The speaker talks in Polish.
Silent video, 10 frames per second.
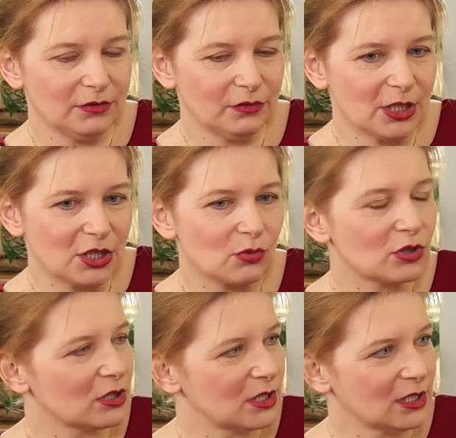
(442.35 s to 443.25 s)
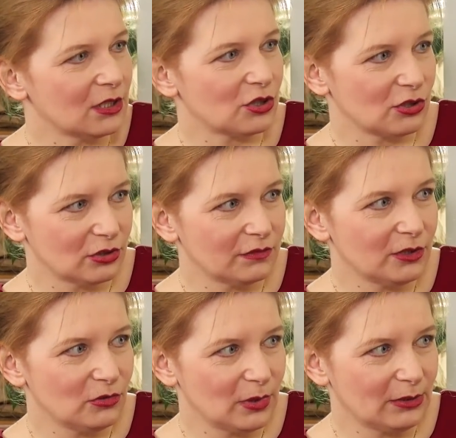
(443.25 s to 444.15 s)
właśnie uszkodzeniach
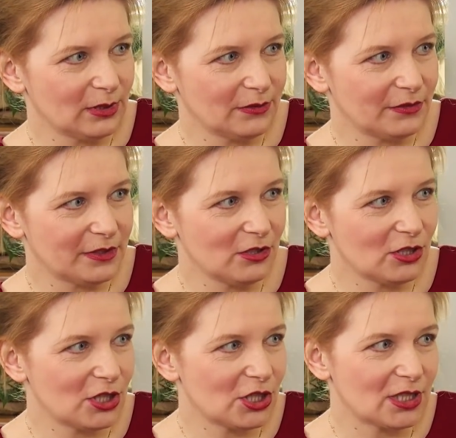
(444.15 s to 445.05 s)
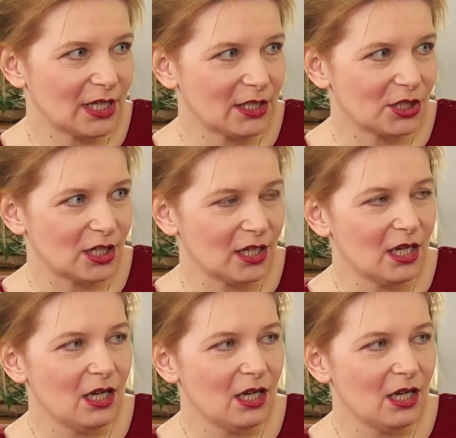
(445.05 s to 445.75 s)
ośrodkowego układu nerwowego dzieje się tak, że...